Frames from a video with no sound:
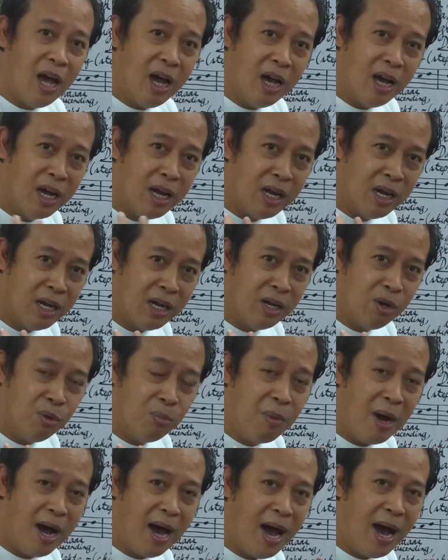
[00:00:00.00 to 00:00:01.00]
uh,
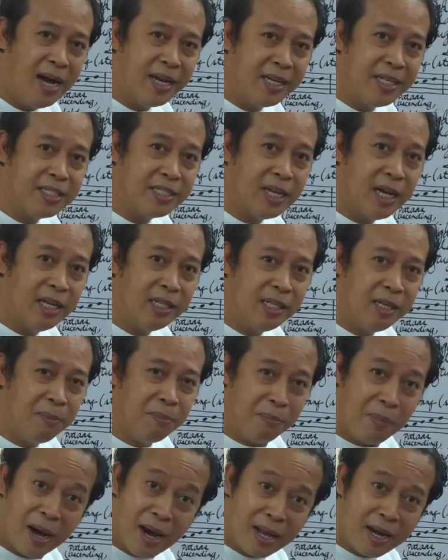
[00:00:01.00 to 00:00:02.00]
umaakit sa
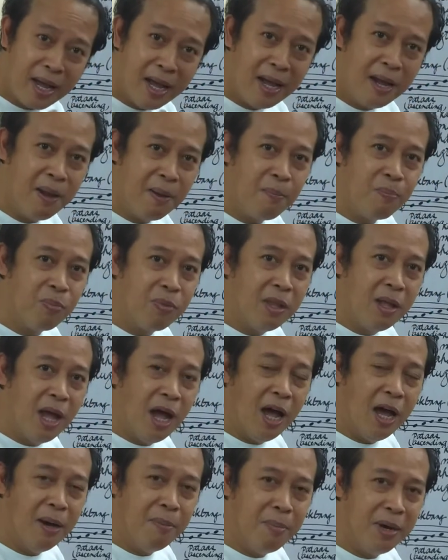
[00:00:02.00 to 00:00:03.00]
atin para
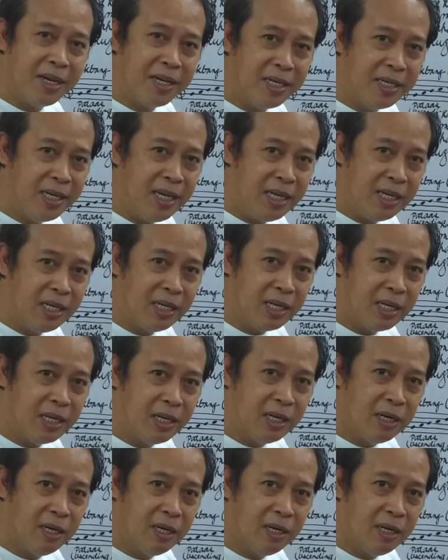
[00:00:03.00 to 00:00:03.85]
uh, makinig